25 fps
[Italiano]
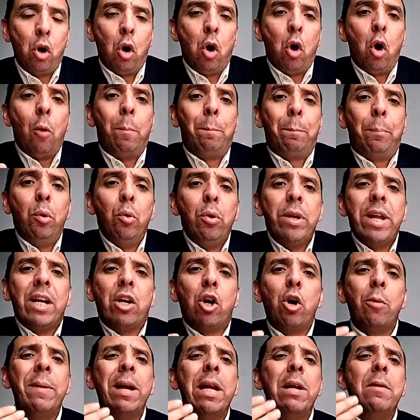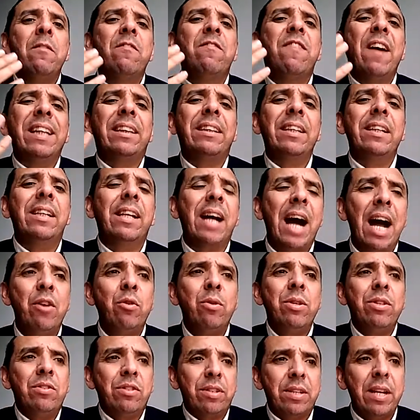Oppure come il Vaticano
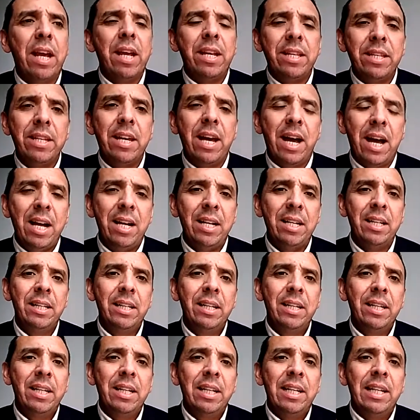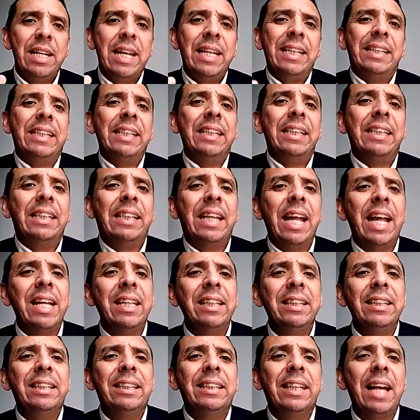insegna,
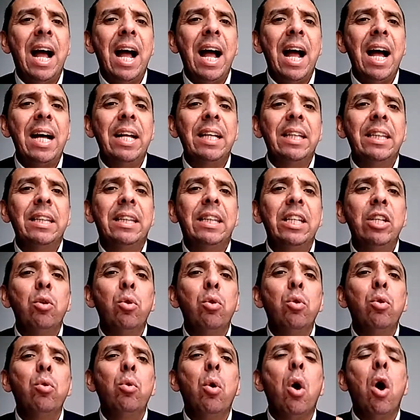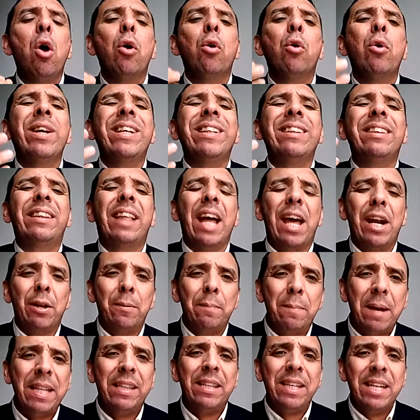l'esistenza di un luogo
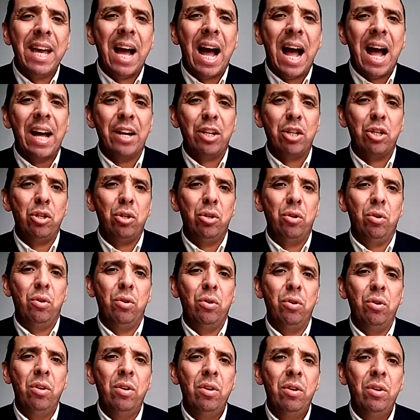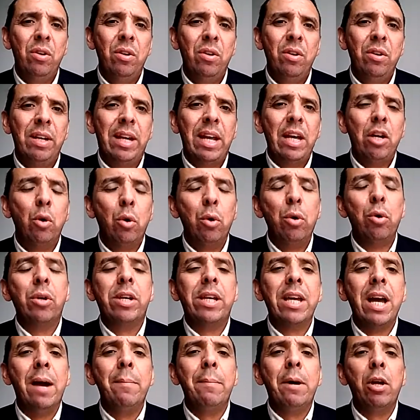intermediario che loro
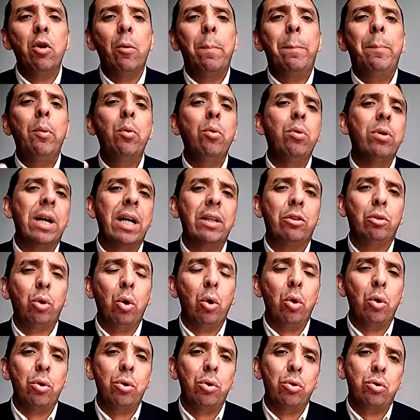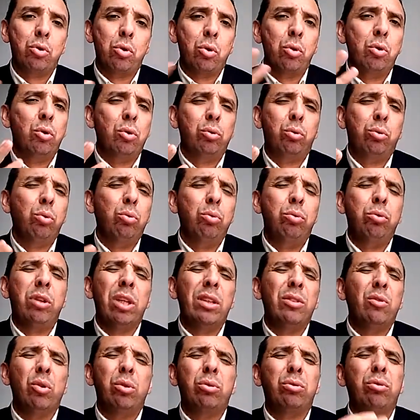chiamano purgatorio, sono
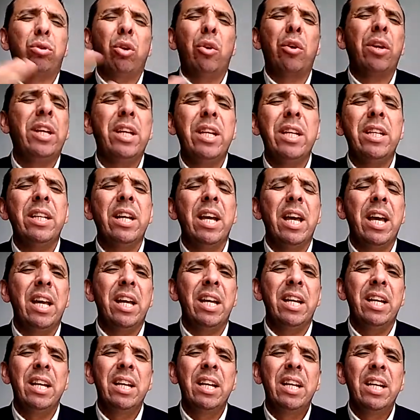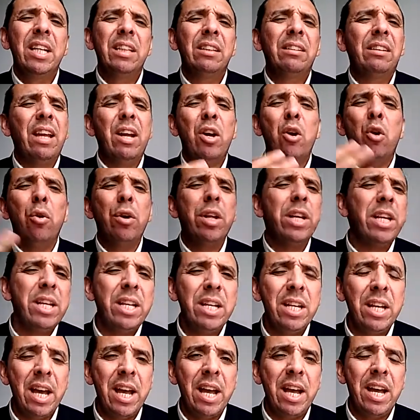tutte dottrine,
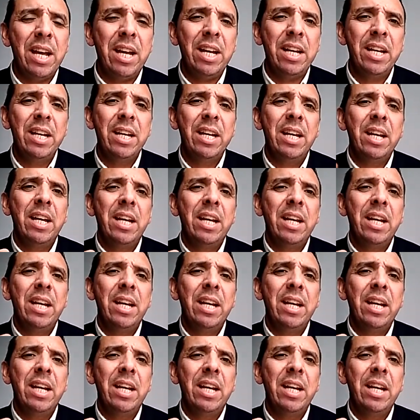teorie